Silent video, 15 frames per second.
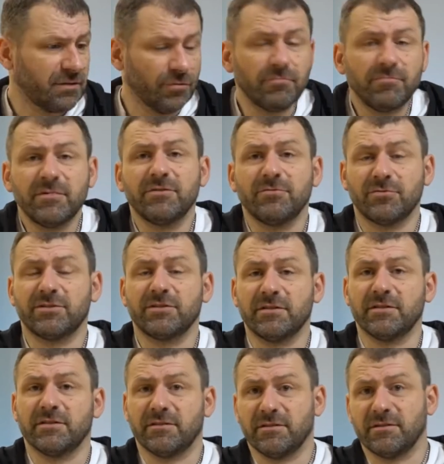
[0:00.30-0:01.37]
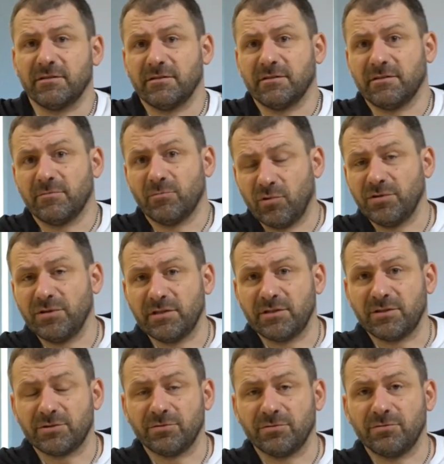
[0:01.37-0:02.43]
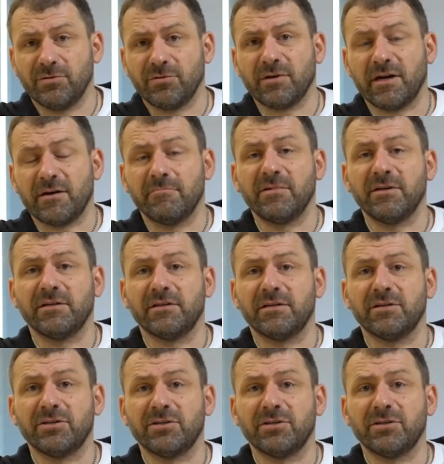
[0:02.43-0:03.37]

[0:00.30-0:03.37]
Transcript: Но мы уже поняли, что то, как мы